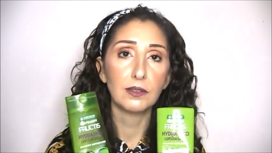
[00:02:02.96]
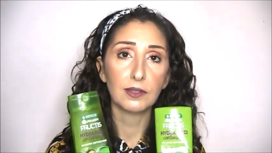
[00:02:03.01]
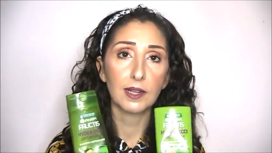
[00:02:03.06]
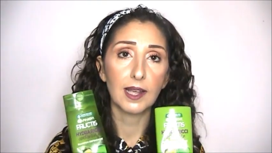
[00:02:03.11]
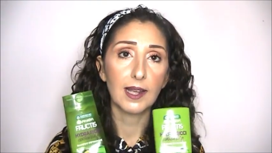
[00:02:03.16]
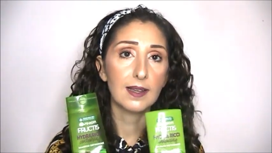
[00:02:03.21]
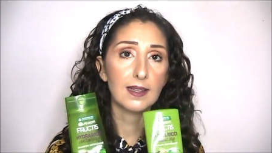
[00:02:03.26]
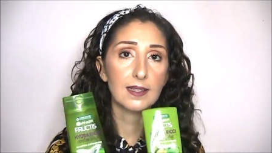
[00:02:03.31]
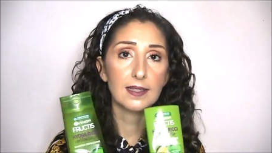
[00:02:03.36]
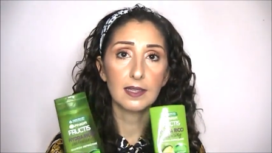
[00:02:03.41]
non
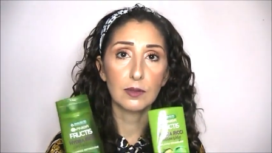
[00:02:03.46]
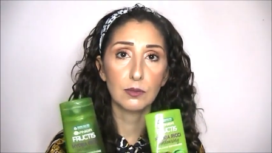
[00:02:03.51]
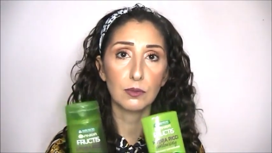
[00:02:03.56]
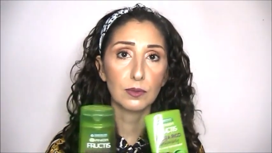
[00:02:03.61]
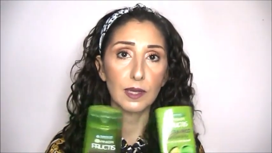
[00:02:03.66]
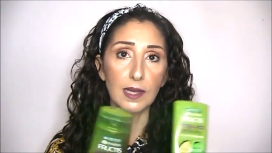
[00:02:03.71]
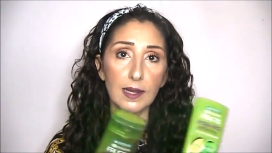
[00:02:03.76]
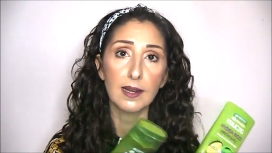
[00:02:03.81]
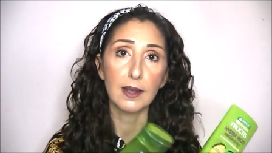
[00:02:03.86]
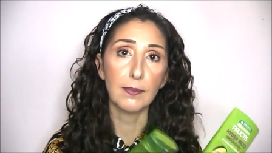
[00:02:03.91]
è che se
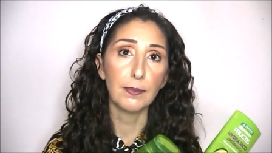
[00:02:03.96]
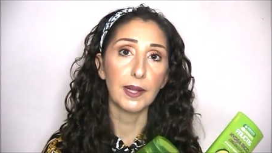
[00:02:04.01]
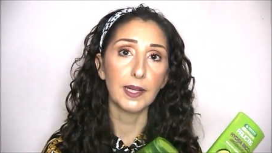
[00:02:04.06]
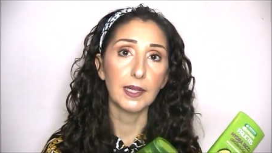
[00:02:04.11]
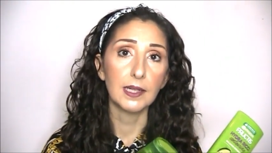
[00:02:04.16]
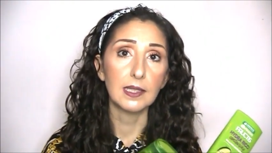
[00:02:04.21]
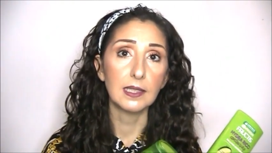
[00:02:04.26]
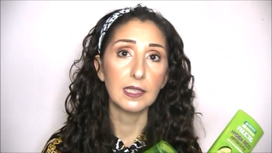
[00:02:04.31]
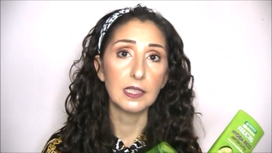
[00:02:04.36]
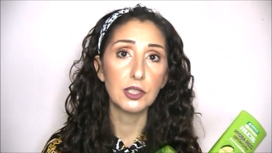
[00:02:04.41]
una ha
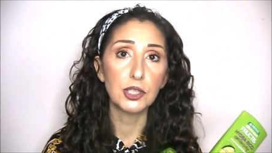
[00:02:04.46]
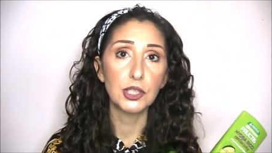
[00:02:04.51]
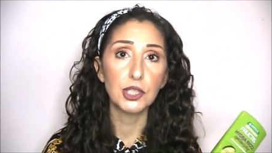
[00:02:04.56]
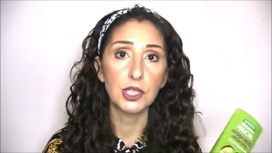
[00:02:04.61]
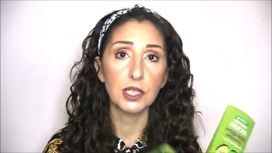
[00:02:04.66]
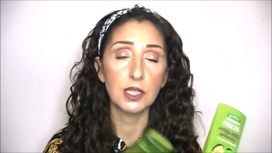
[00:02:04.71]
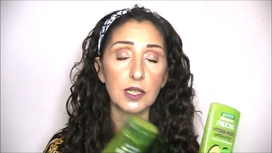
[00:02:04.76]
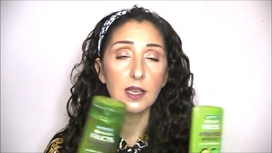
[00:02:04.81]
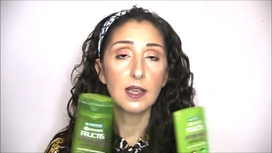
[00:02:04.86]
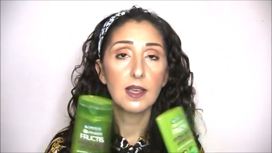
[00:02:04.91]
capelli
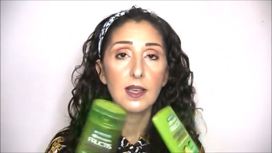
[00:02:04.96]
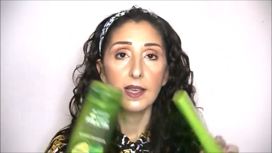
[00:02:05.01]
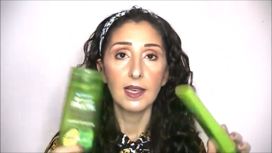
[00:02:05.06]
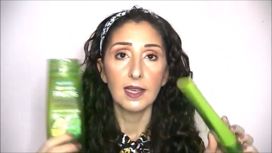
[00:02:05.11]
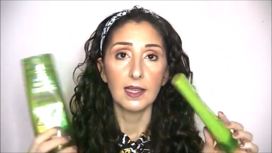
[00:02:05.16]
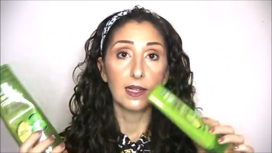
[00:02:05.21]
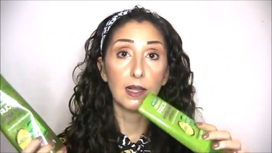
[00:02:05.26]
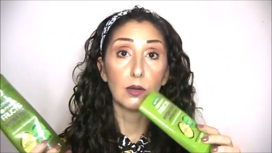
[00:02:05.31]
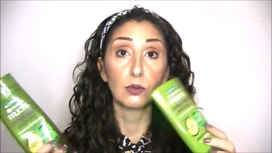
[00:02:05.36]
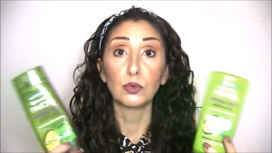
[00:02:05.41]
lisci
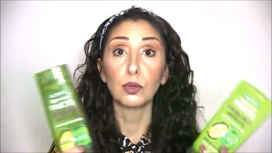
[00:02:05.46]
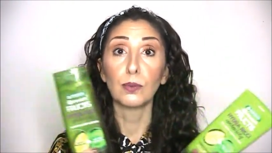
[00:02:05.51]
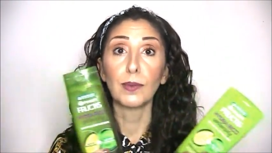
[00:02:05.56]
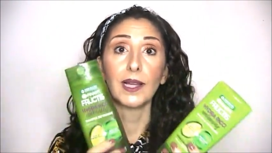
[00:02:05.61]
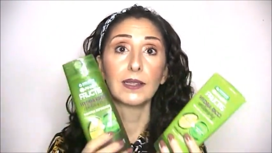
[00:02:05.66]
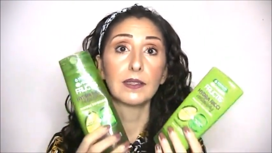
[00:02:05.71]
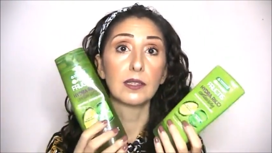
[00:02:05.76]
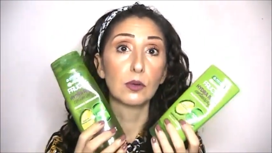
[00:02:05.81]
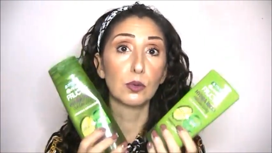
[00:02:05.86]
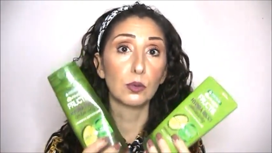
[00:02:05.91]
in
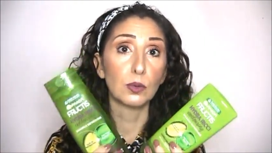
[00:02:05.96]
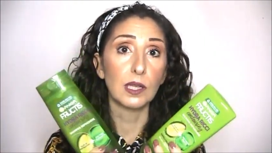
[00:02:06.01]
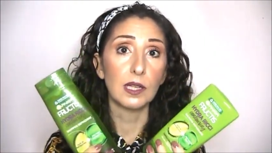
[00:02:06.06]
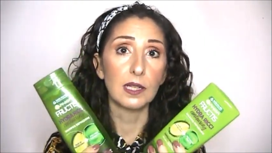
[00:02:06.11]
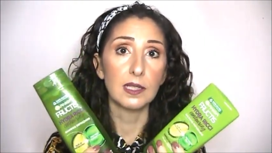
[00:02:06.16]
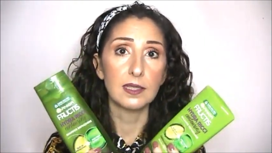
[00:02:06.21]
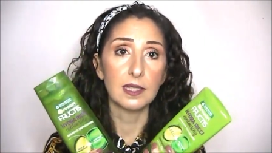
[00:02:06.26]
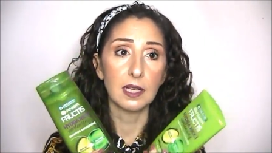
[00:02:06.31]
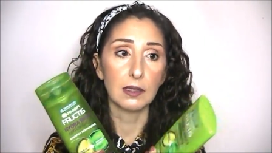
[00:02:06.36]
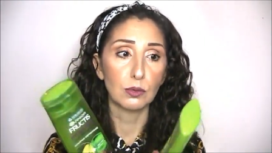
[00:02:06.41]
automatico
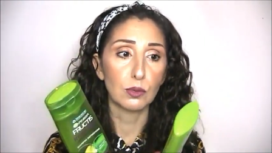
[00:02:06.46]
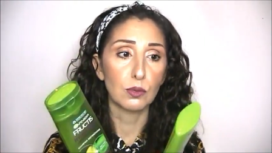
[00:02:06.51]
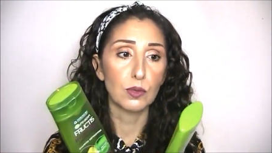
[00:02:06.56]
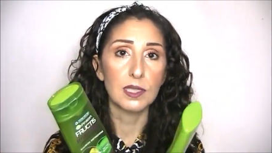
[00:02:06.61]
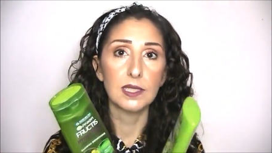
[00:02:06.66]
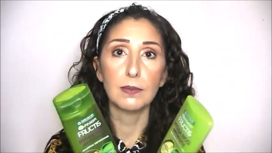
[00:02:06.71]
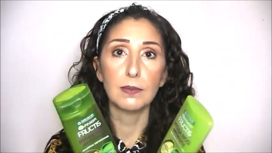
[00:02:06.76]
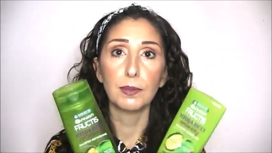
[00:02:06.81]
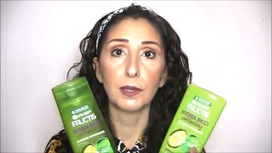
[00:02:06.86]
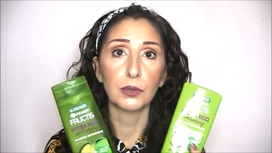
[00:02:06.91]
utilizzando
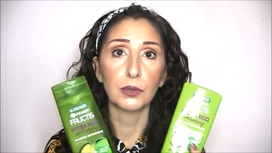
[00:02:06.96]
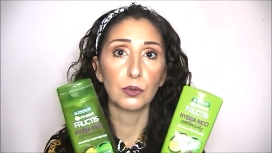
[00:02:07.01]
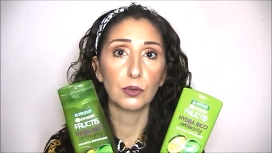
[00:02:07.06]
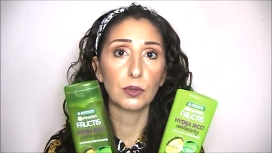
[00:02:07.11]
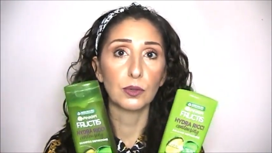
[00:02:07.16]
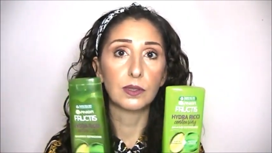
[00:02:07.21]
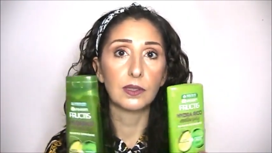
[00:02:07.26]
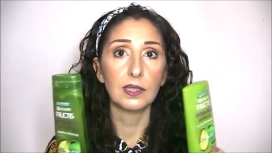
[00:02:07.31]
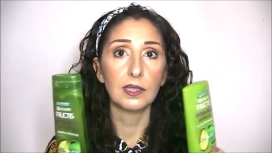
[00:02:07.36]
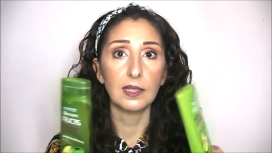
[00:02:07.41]
questi
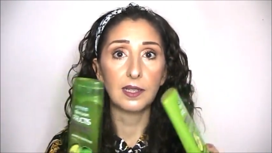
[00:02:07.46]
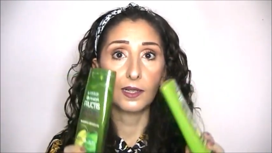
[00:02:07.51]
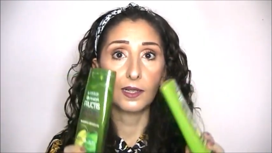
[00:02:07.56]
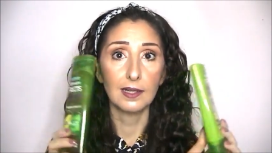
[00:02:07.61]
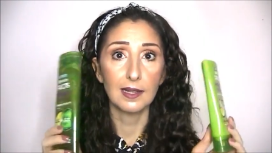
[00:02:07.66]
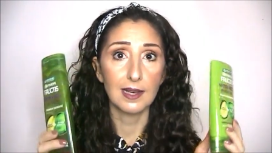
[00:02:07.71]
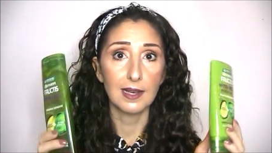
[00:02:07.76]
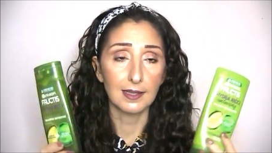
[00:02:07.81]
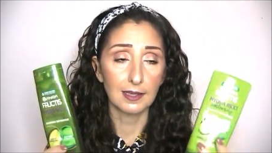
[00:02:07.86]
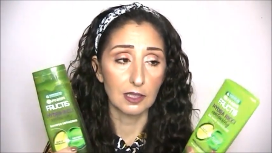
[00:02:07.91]
prodotti
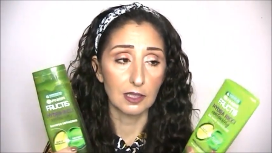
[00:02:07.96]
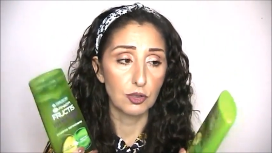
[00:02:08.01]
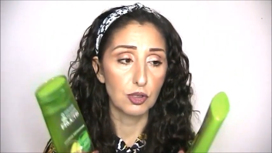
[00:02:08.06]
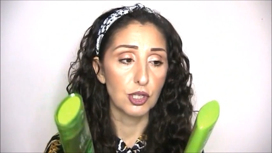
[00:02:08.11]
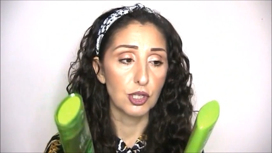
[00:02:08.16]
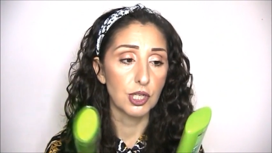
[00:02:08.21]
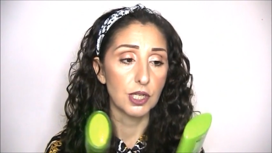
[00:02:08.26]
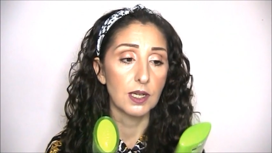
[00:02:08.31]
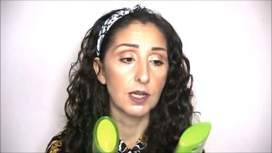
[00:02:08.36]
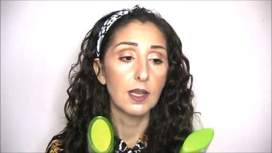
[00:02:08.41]
li
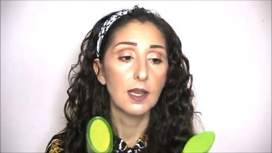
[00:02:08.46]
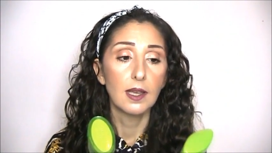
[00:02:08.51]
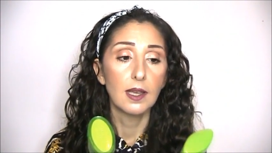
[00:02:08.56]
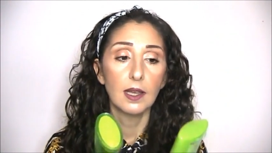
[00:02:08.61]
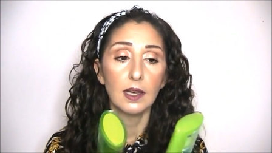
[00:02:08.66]
aricci